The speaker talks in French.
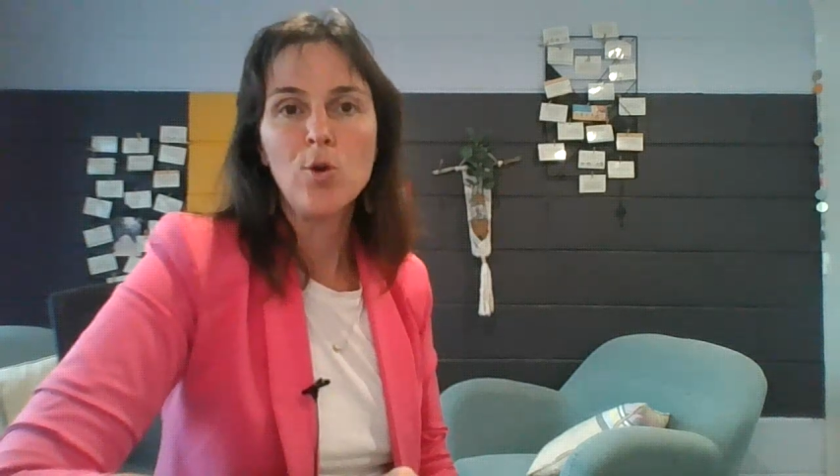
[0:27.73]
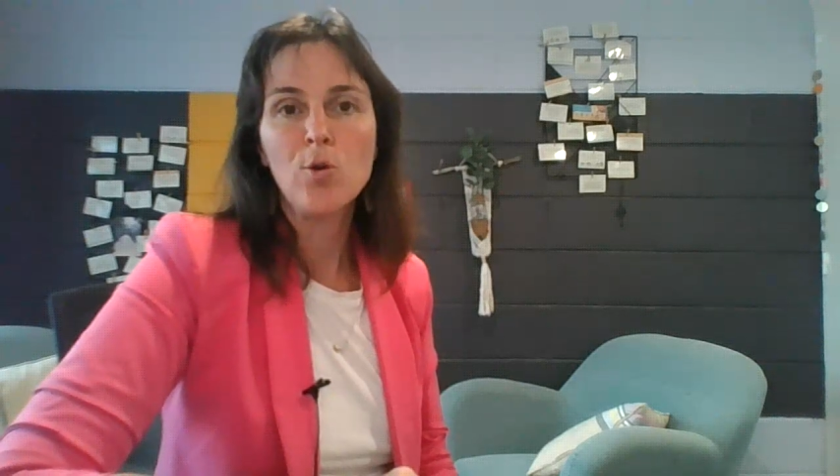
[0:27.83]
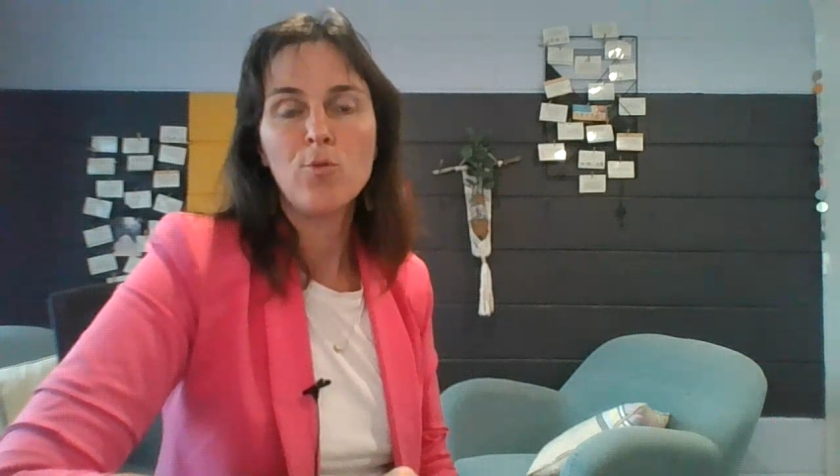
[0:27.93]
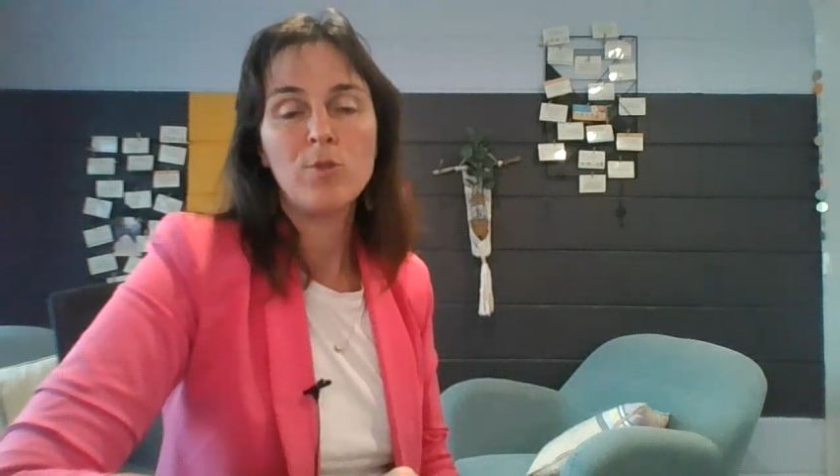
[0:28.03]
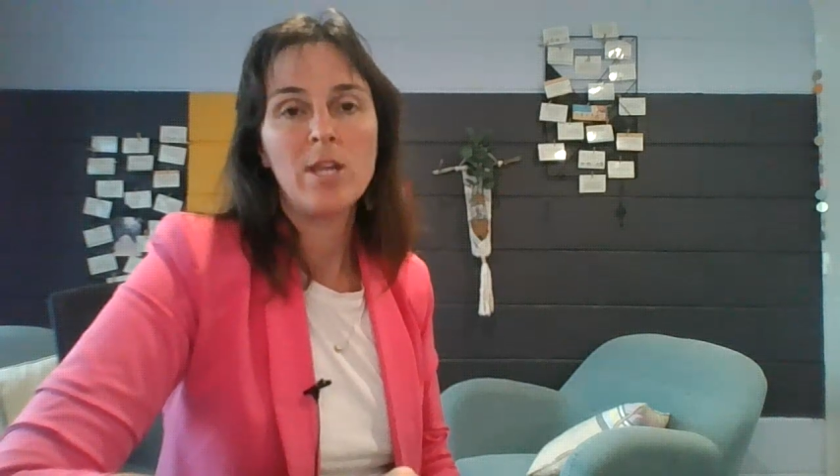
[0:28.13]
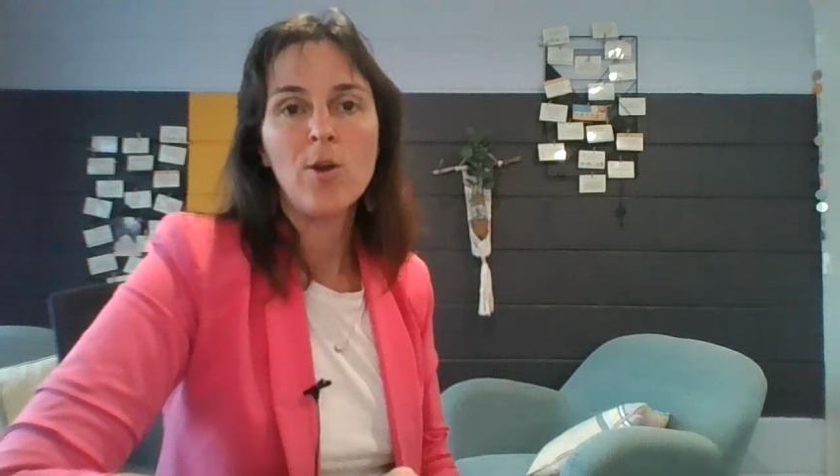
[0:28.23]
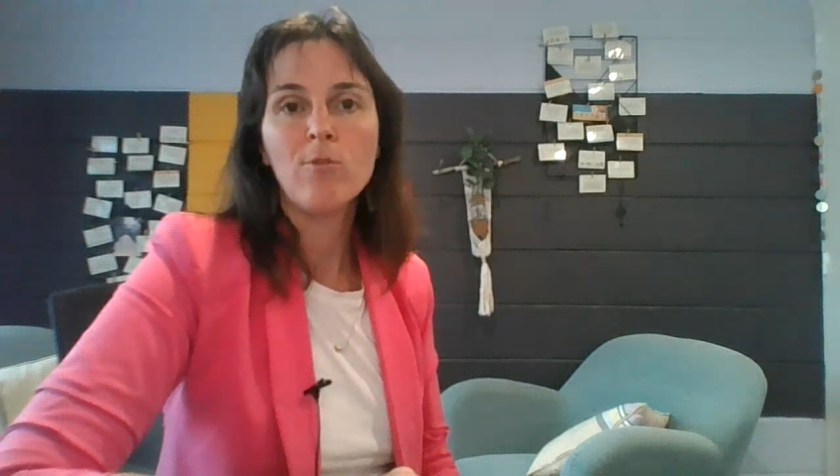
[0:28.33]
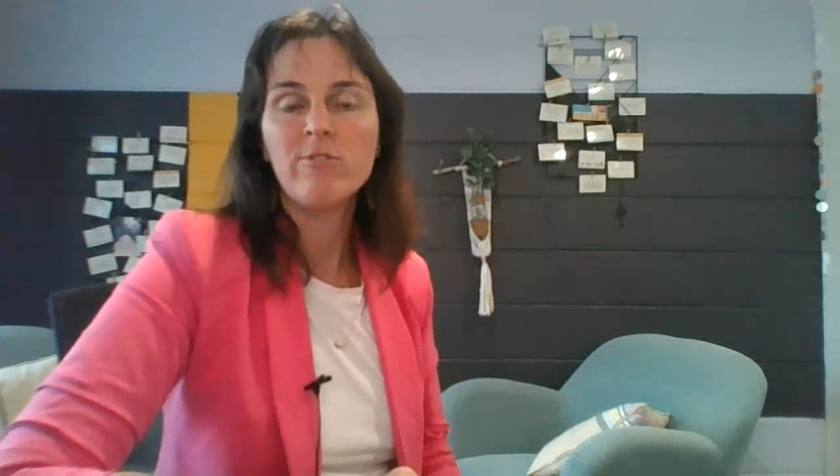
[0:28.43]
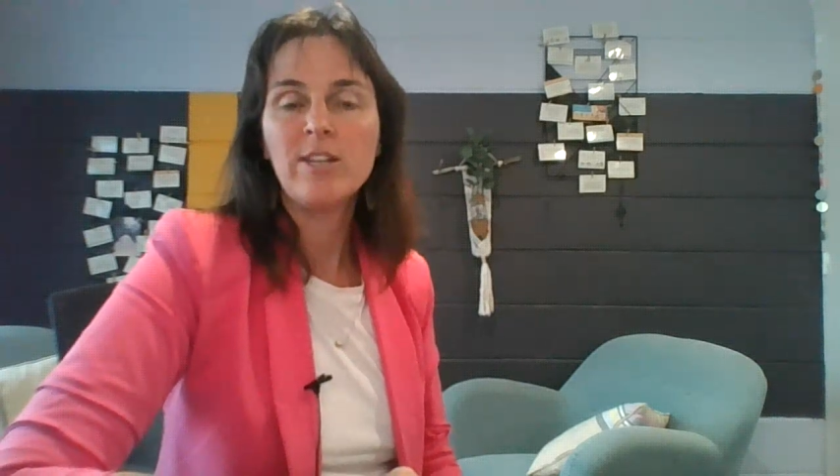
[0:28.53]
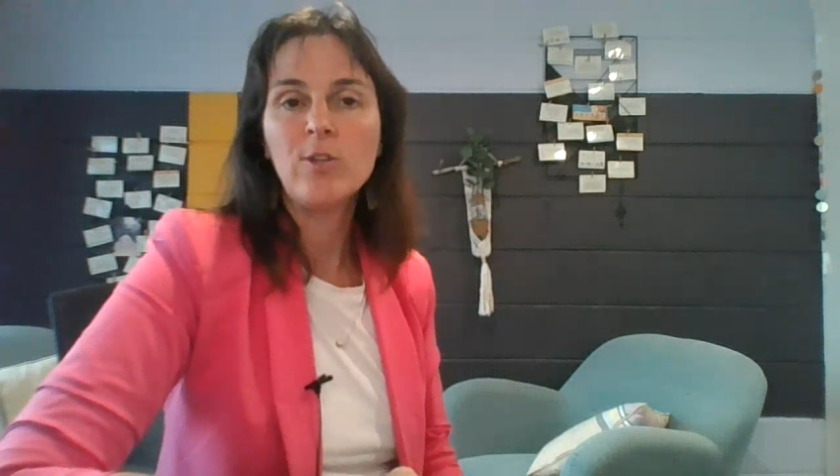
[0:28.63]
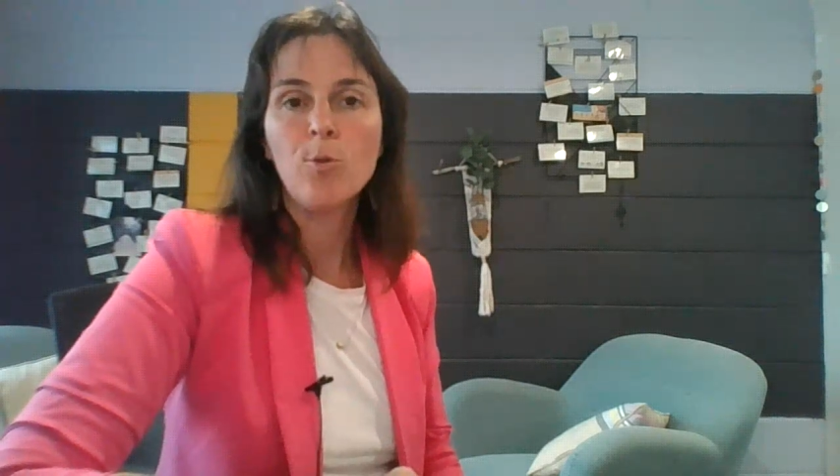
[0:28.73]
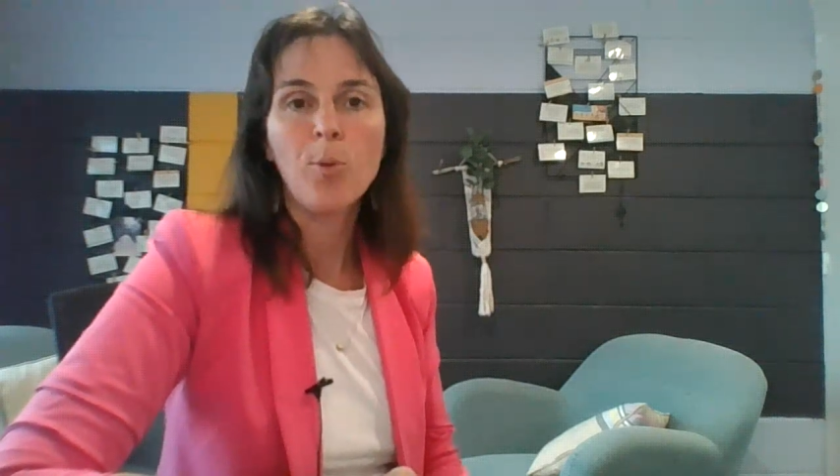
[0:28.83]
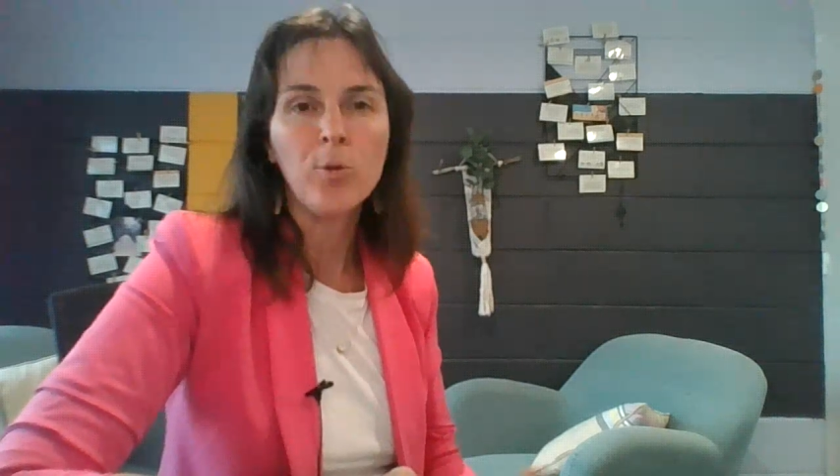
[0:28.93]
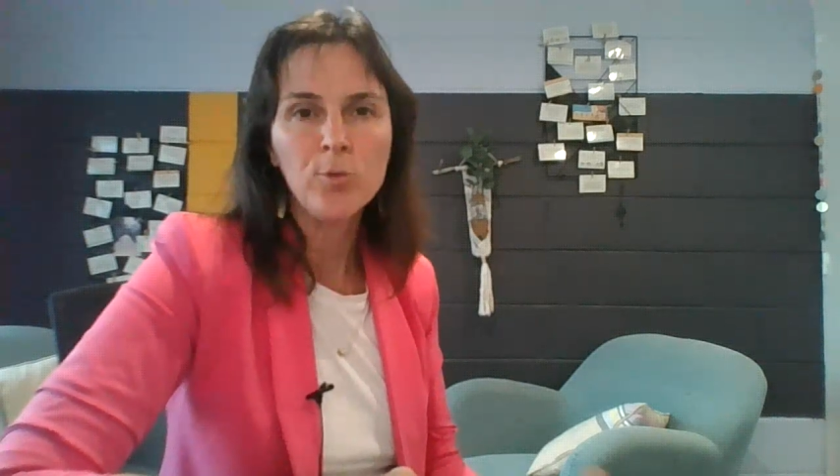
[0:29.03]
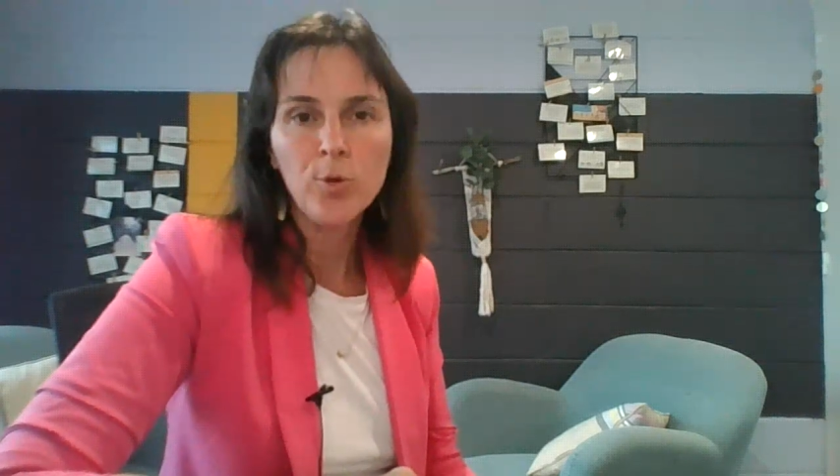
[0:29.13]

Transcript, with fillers: que vous ayez envie de prendre